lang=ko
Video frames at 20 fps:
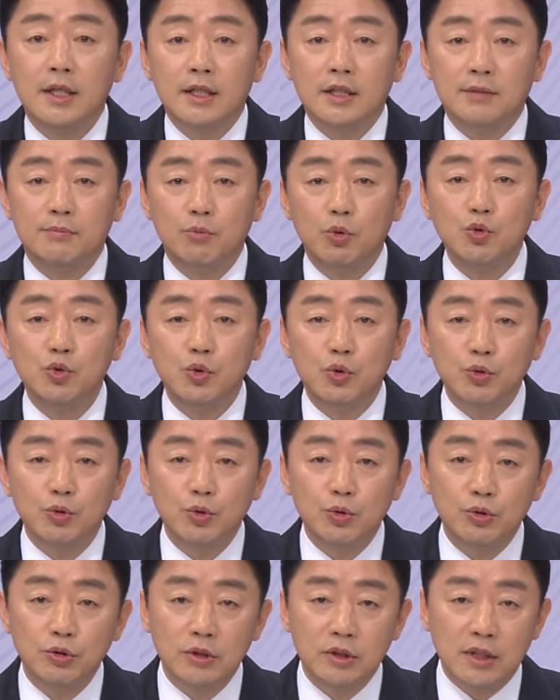
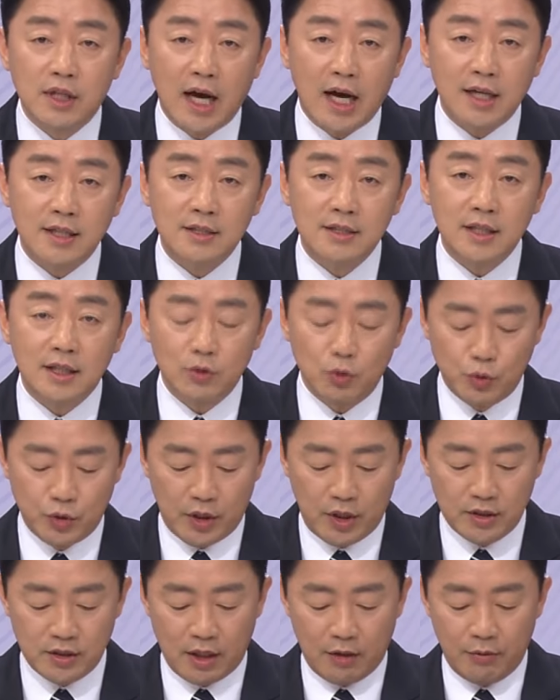근본적으로는 각자
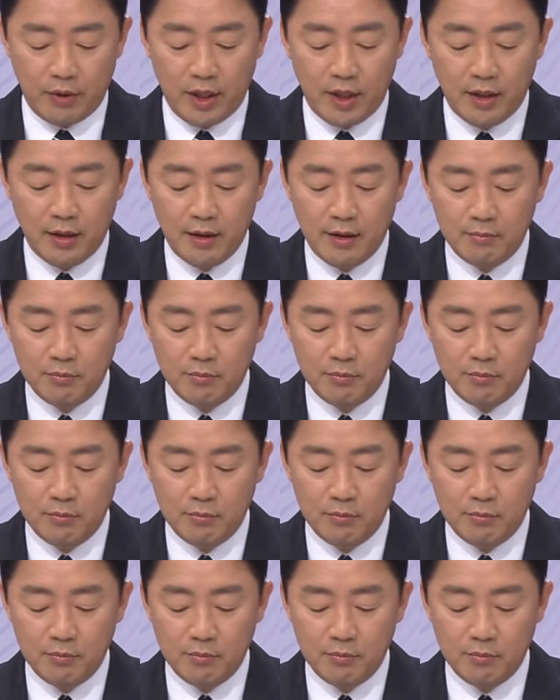도생의 사회,